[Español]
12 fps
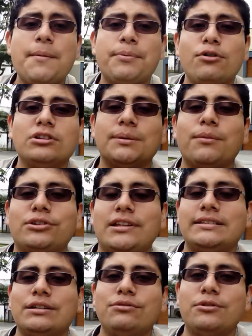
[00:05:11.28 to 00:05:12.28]
Y por último
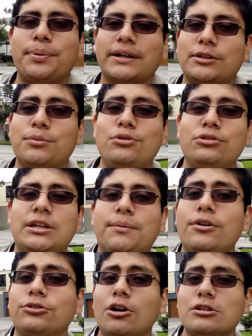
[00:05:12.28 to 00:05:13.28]
utilicen un objeto
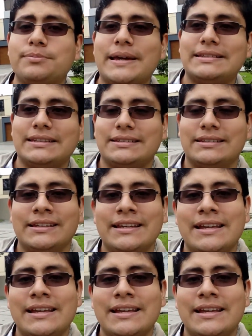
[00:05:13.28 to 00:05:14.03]
evolutivo dos veces.